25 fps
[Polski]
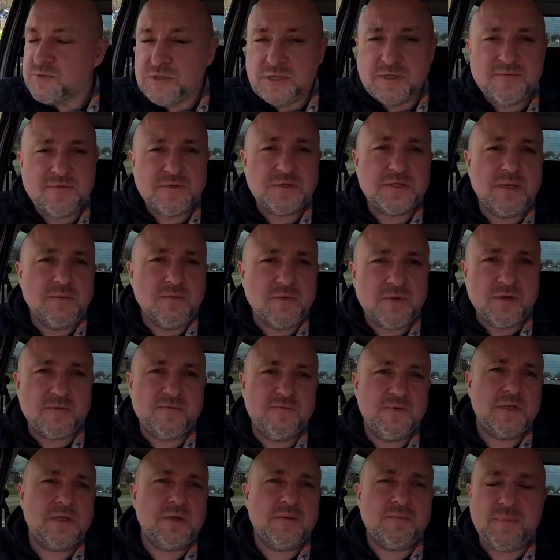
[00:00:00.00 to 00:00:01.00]
Przede wszystkim to
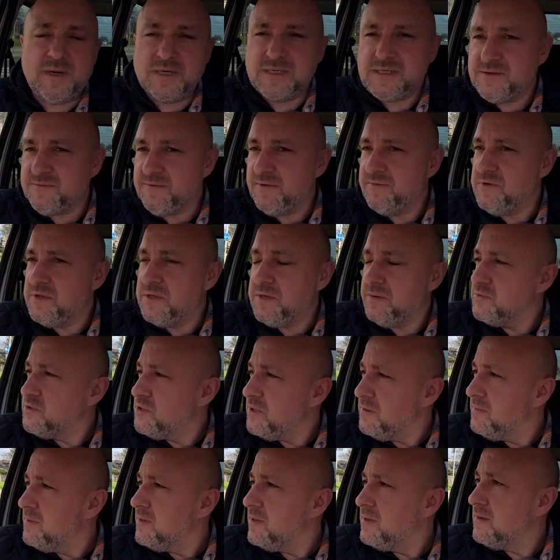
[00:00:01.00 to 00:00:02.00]
witam Państwa, witam
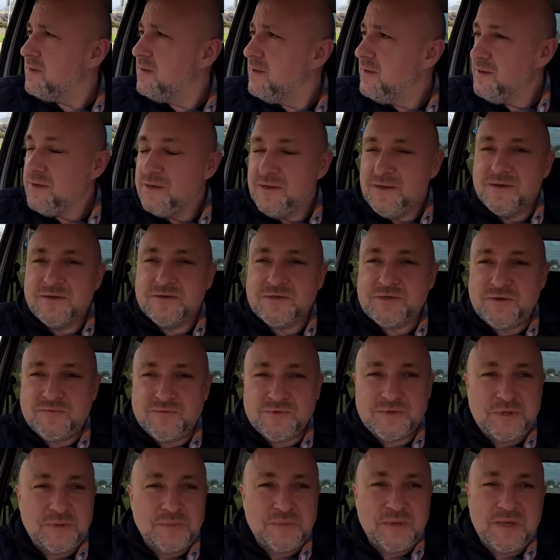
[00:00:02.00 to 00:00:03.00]
Ciebie.
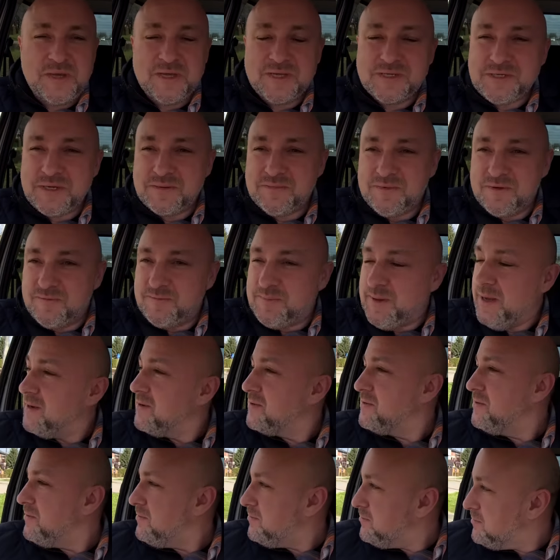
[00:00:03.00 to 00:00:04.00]
Znowu sobie jedziemy w
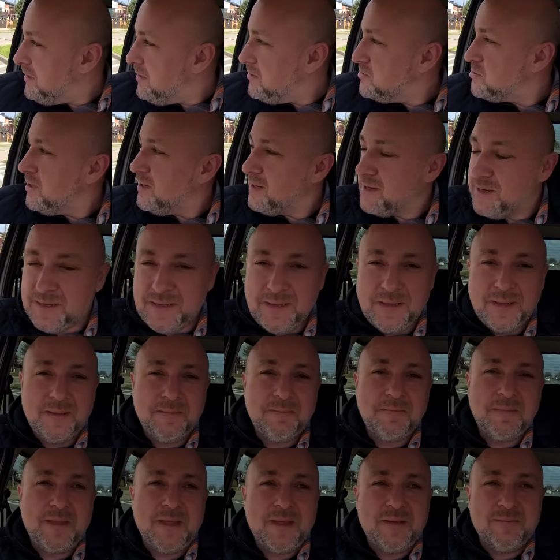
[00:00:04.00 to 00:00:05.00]
piękną niedzielę
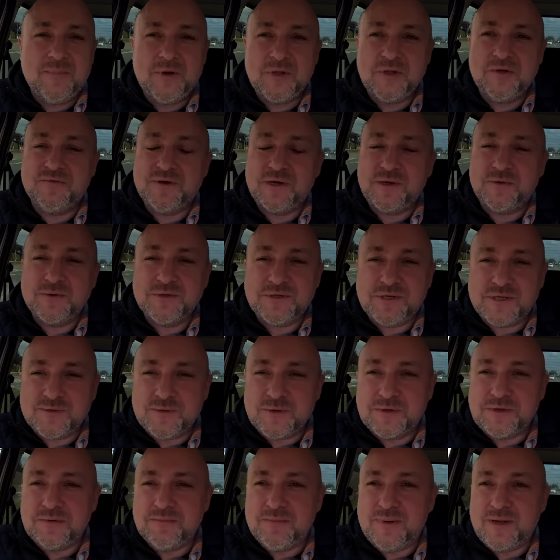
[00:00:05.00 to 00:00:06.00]
po Nowej Hucie
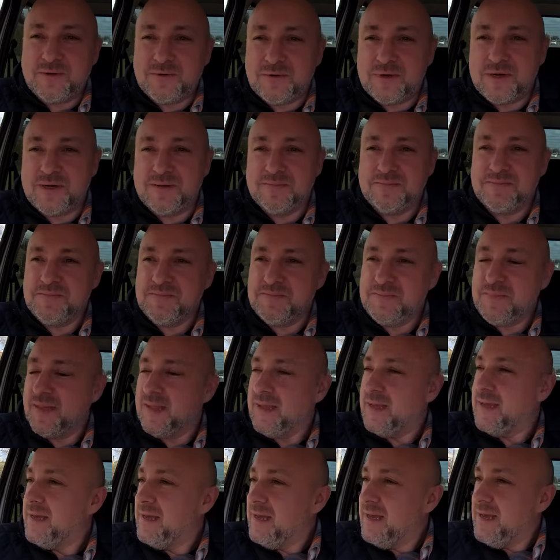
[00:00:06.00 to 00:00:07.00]
Złotym Maluchem.
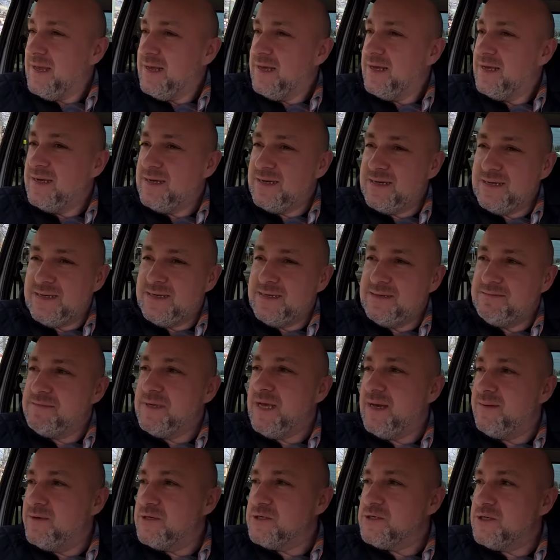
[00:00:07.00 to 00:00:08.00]
E,
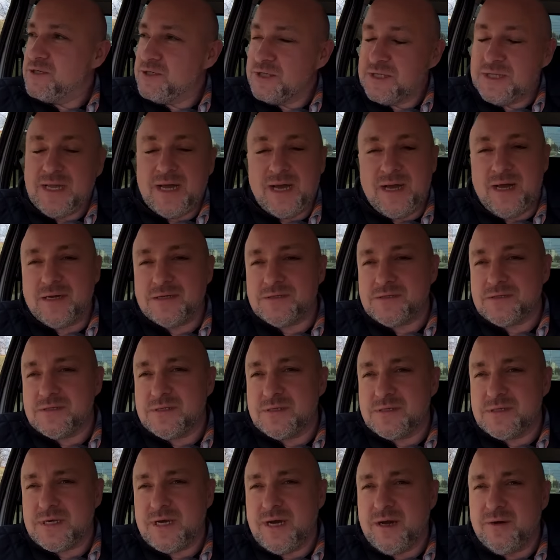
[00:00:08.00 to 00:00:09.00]
ja myślę, że tak, że
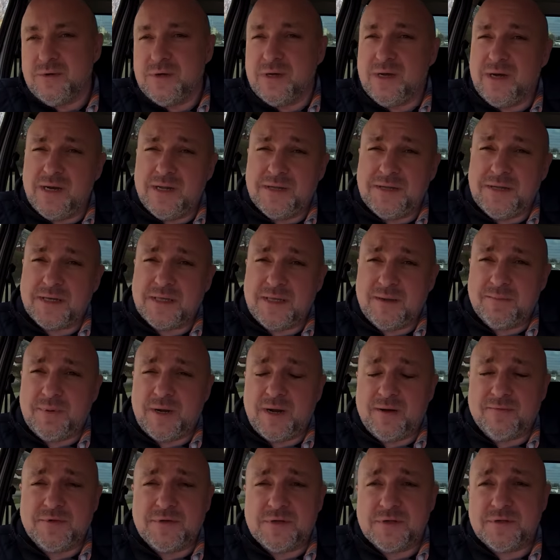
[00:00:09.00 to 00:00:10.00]
zyskały, ale tak
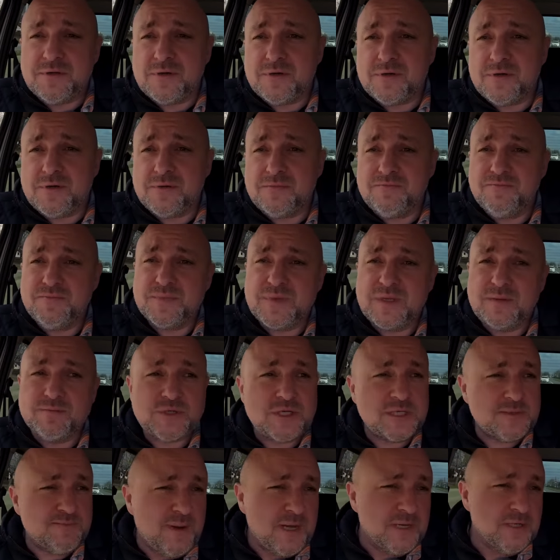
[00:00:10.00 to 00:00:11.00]
naprawdę to
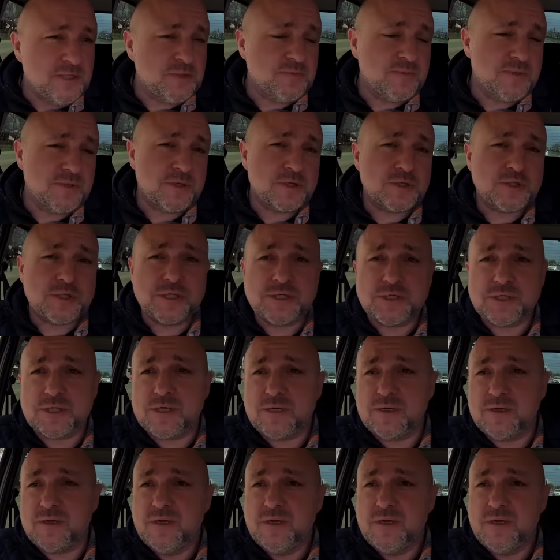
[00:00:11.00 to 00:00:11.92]
przespaliśmy troszeczkę.